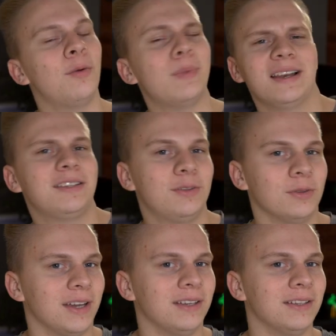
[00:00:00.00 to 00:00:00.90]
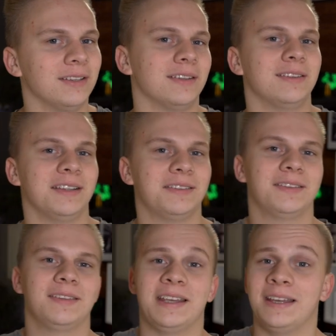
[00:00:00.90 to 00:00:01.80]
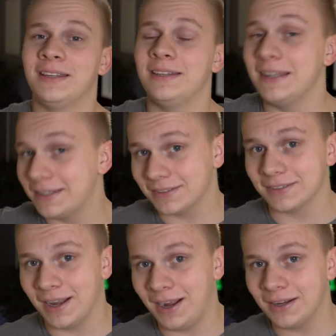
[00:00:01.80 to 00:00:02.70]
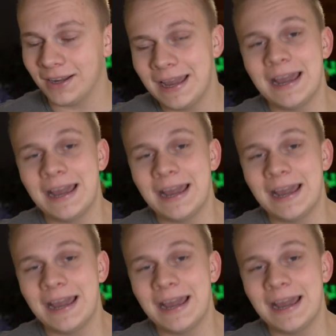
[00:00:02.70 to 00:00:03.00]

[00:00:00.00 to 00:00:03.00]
um ehrlich zu sein, ist es jetzt der nächste Tag.